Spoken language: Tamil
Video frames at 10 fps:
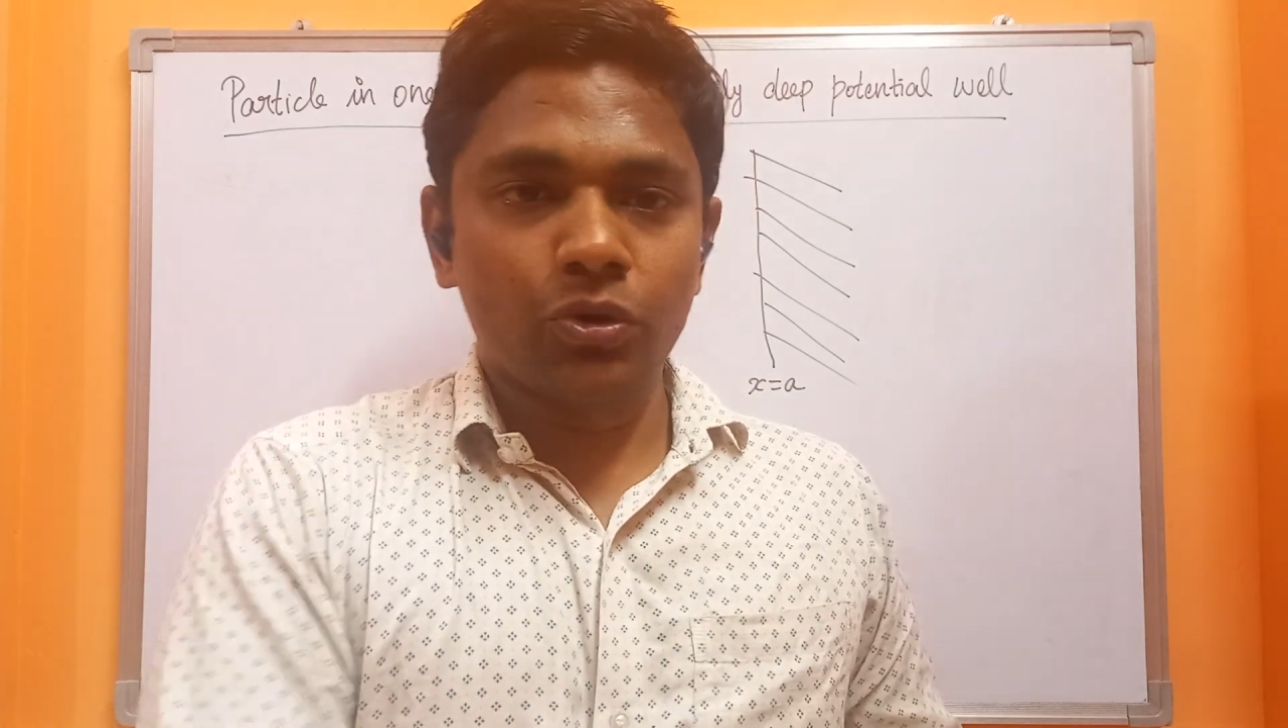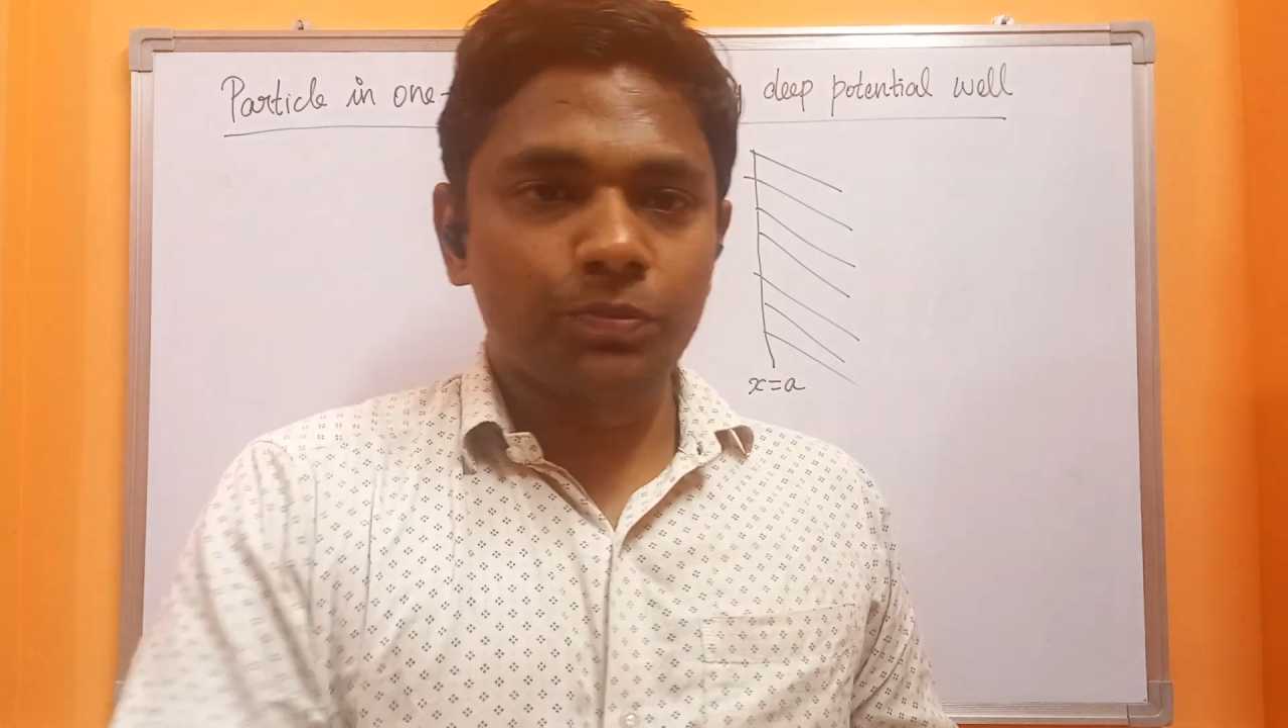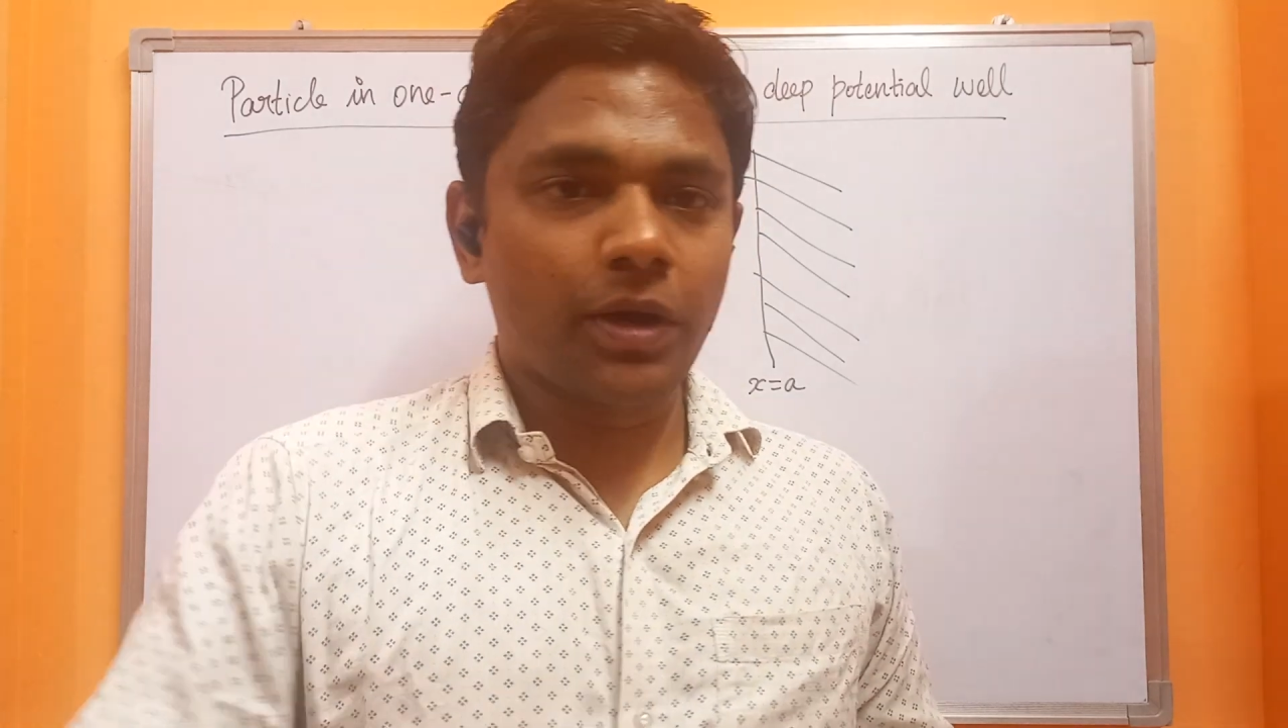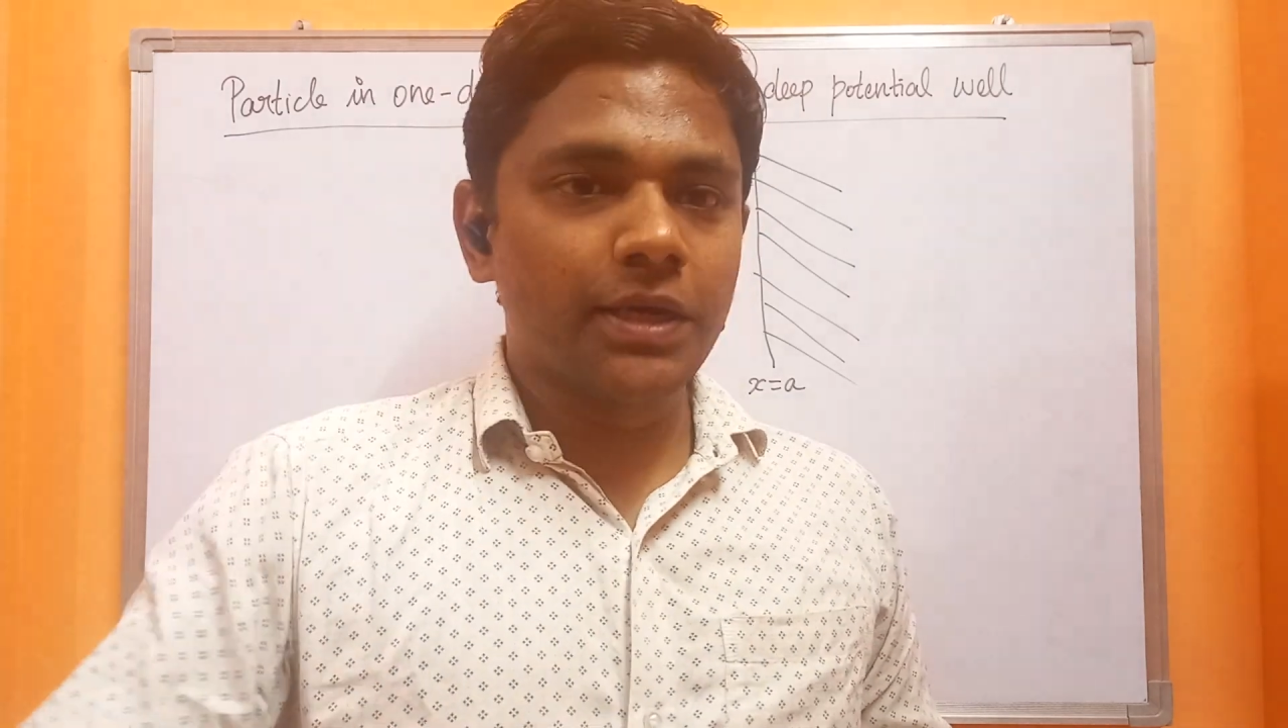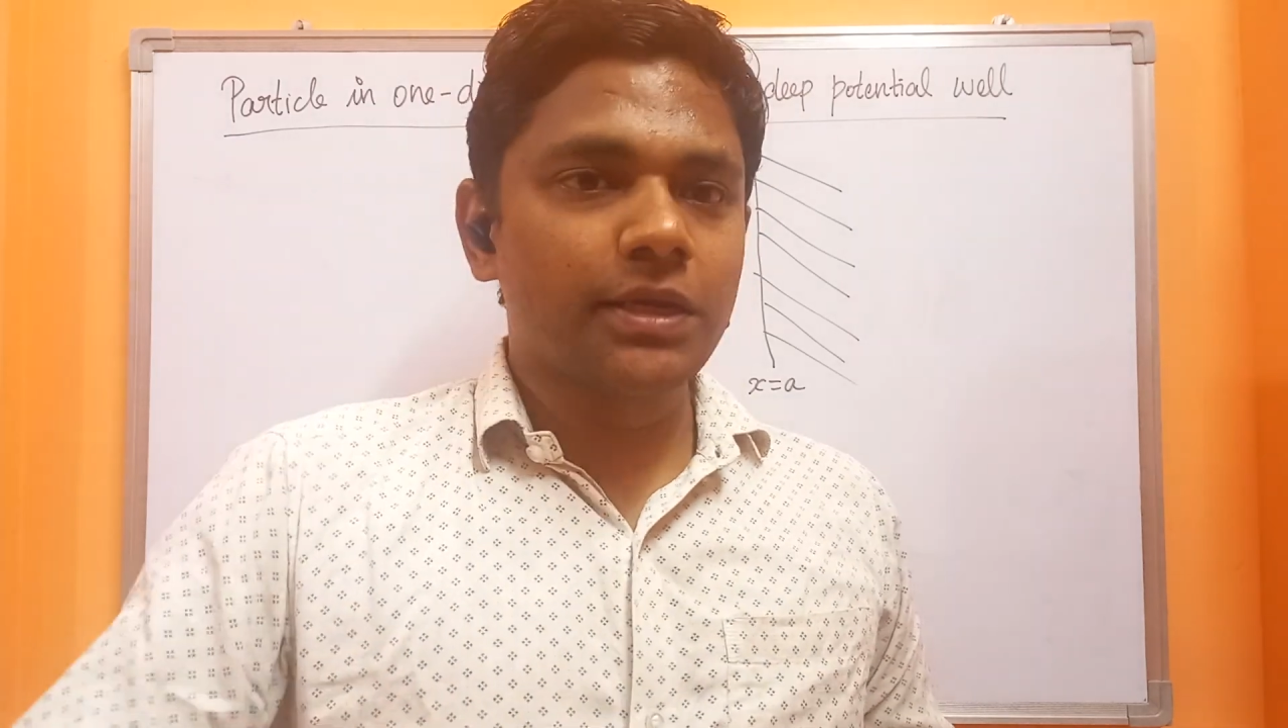
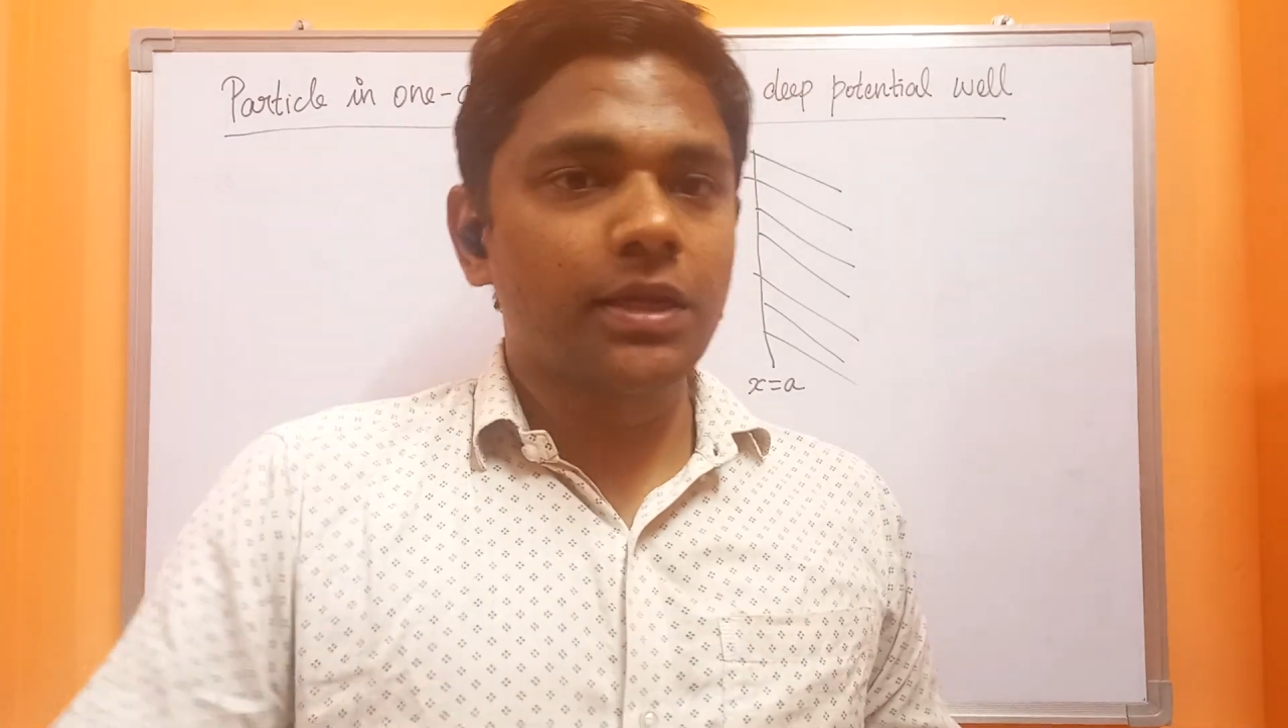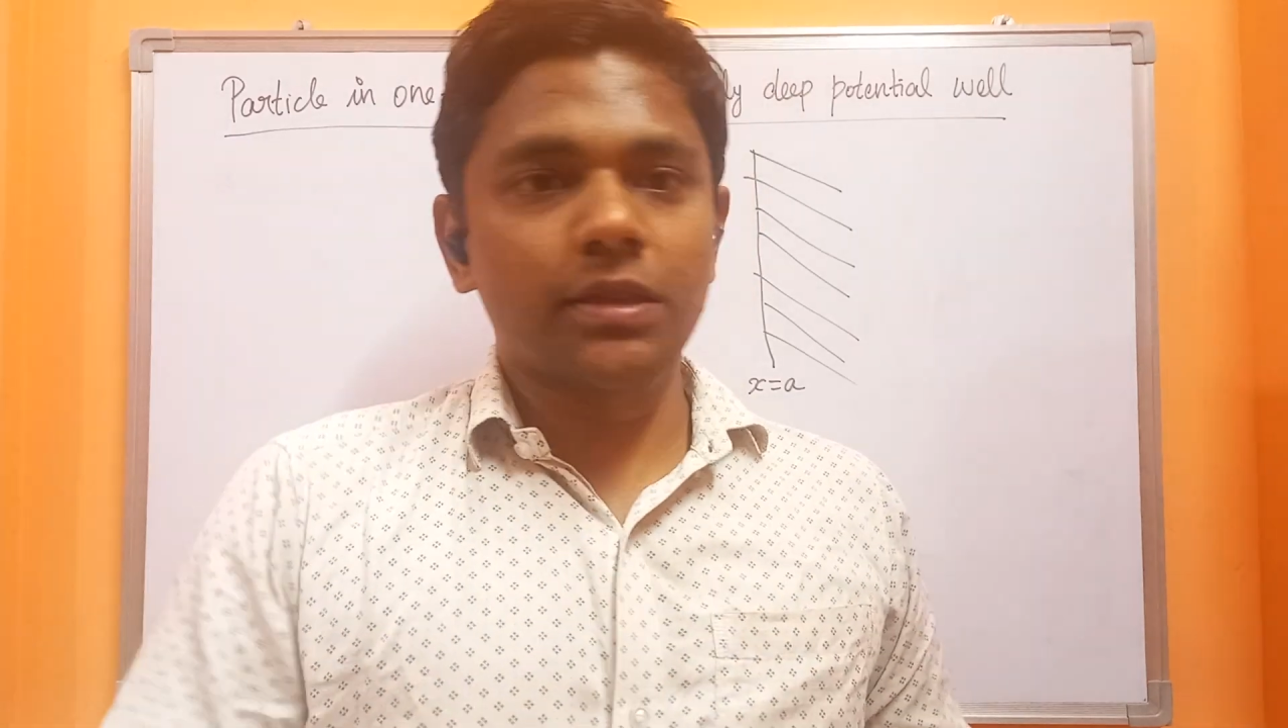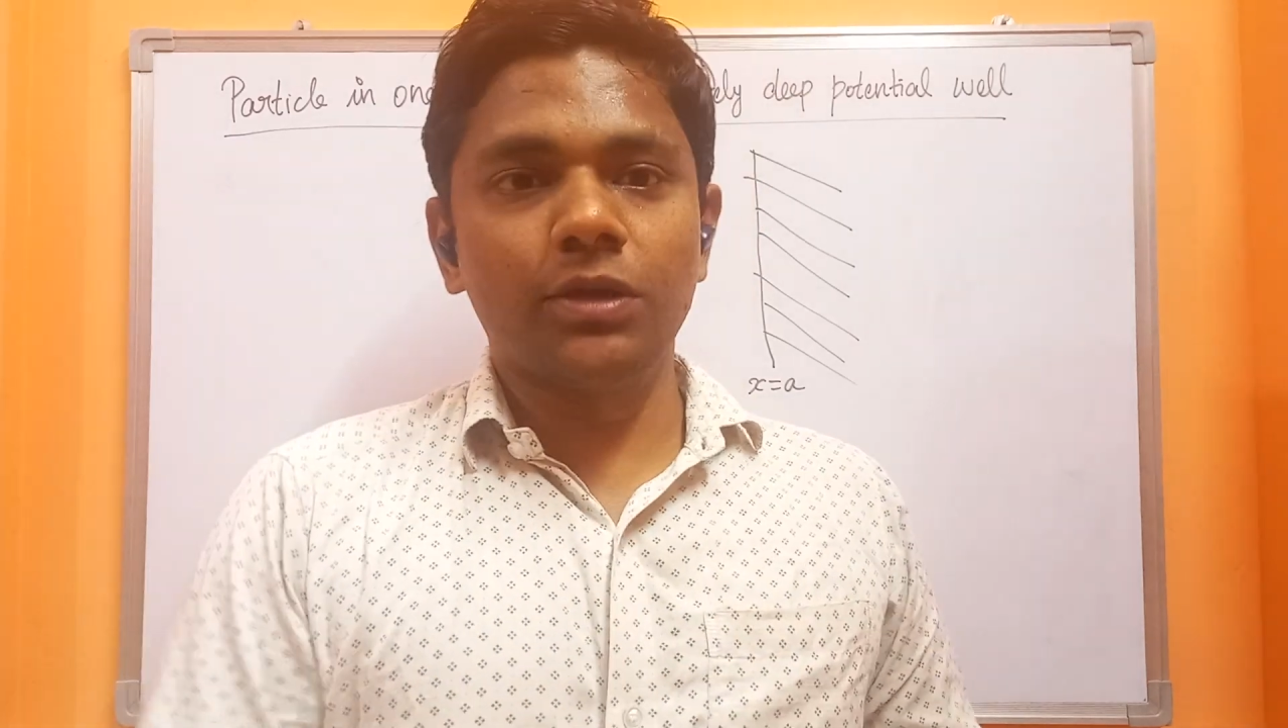ஒரு பாயிண்ட்ல